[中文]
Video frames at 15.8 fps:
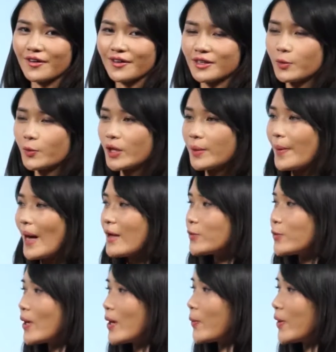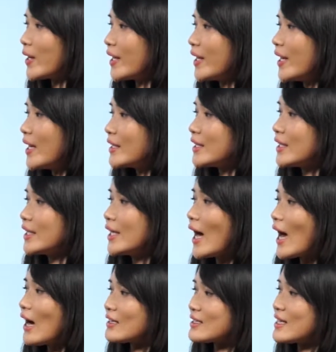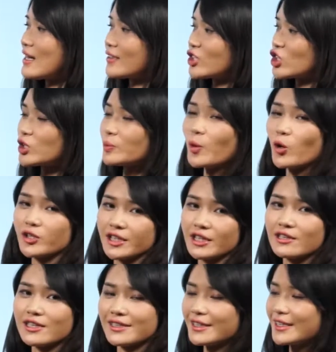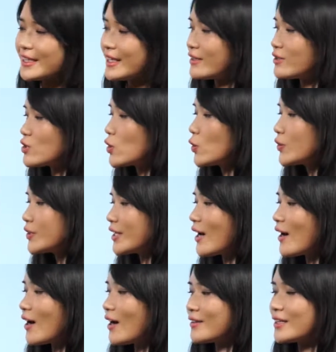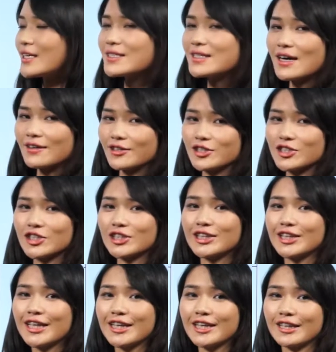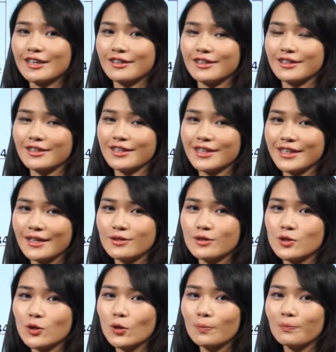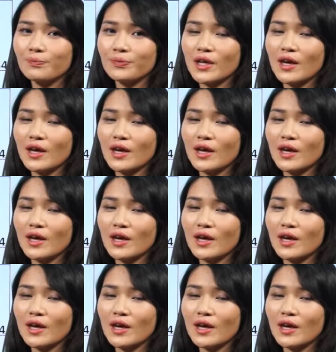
可能会判断为第一行讲的是某一个人的研究，第二行呢讲的是另一个人的研究。